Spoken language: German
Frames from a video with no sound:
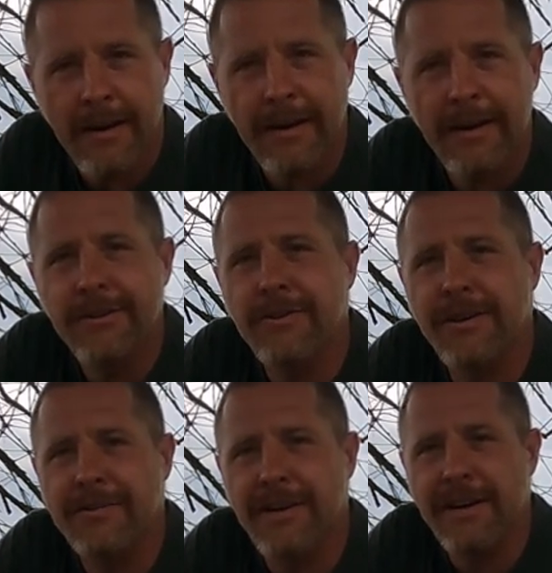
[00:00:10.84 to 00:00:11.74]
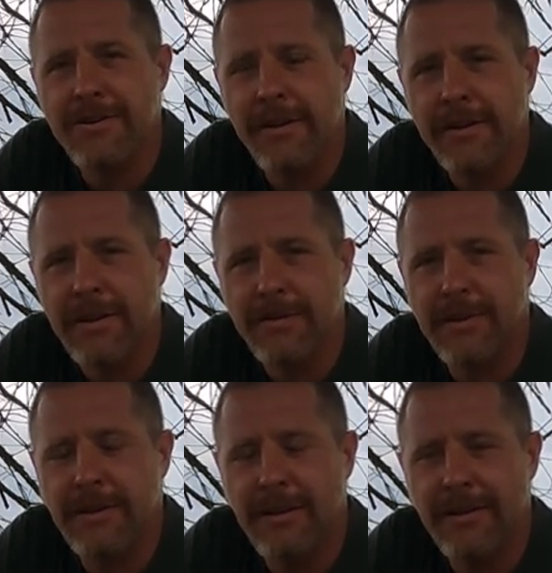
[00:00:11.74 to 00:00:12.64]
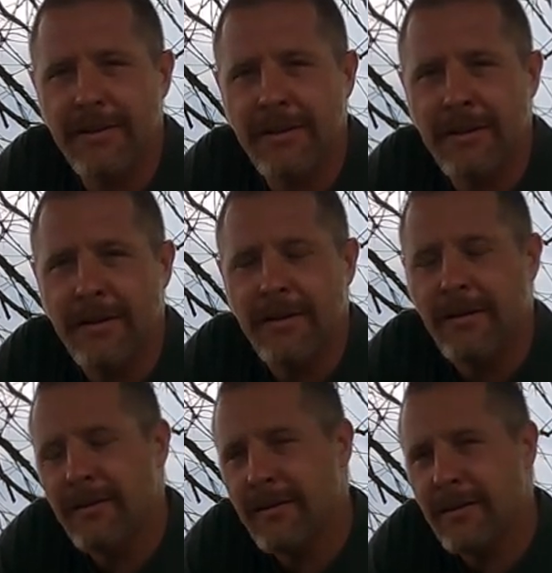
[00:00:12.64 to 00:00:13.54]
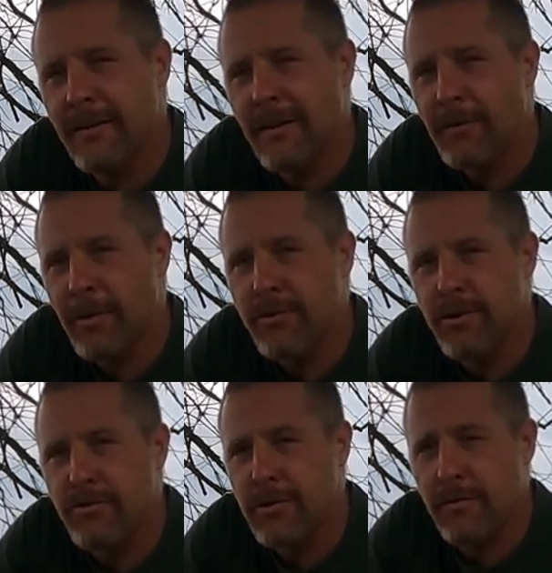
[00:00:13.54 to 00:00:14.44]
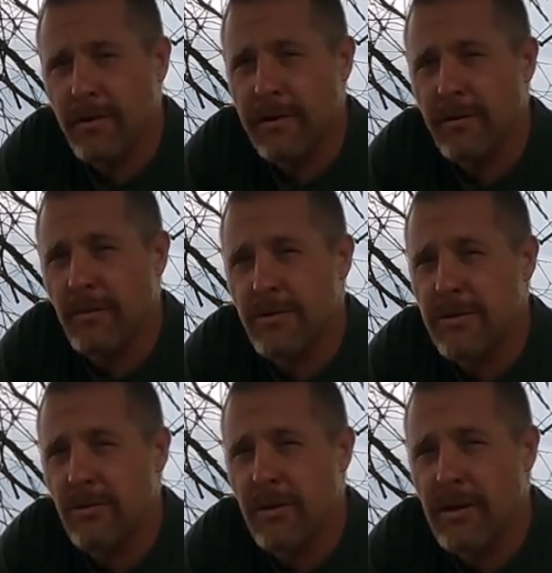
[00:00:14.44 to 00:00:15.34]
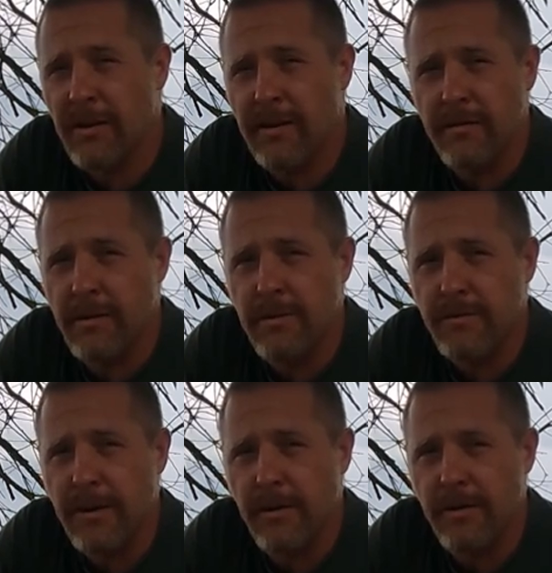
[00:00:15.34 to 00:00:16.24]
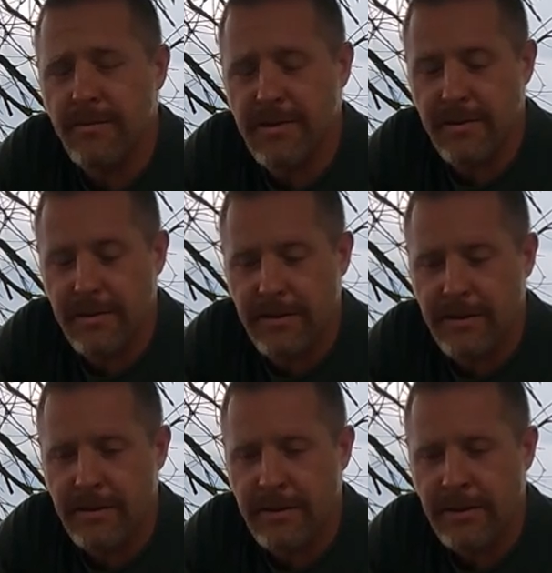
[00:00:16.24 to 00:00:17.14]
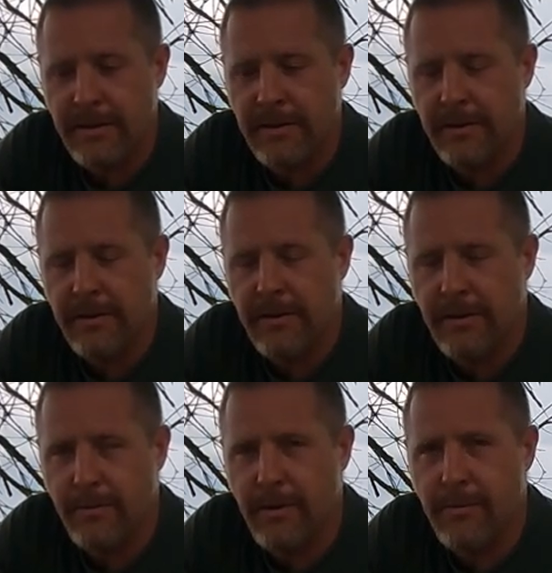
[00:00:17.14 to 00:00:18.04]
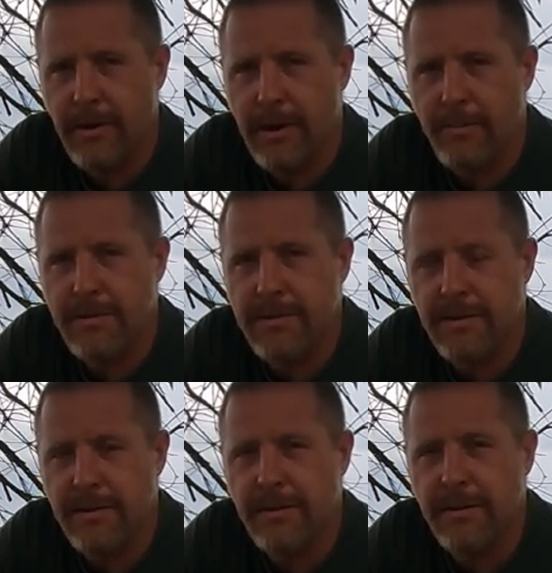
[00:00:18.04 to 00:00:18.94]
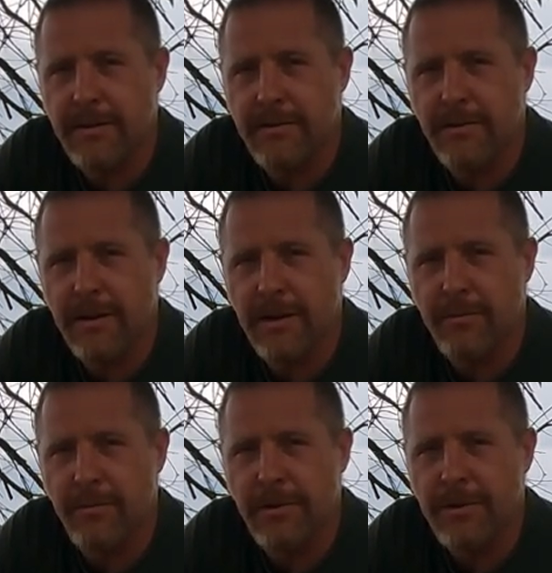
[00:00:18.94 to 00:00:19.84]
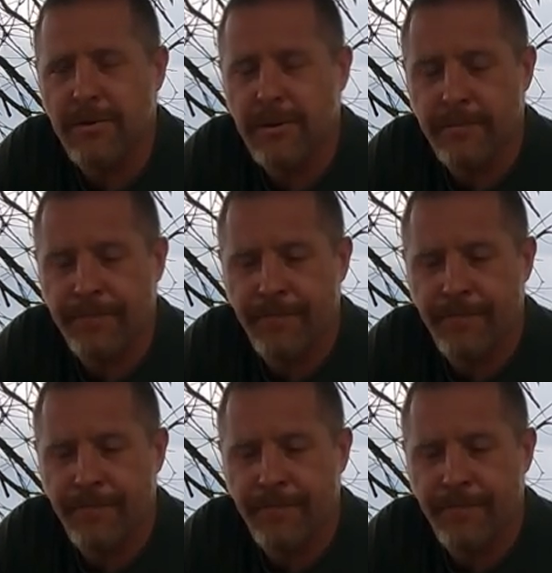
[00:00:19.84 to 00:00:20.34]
Hi, schön, dass ihr wieder eingeschaltet habt. Ihr habt euch bestimmt schon gewundert, warum so lange keine Videos mehr gekommen sind. Bei mir gab es äh, gesundheitliche Probleme.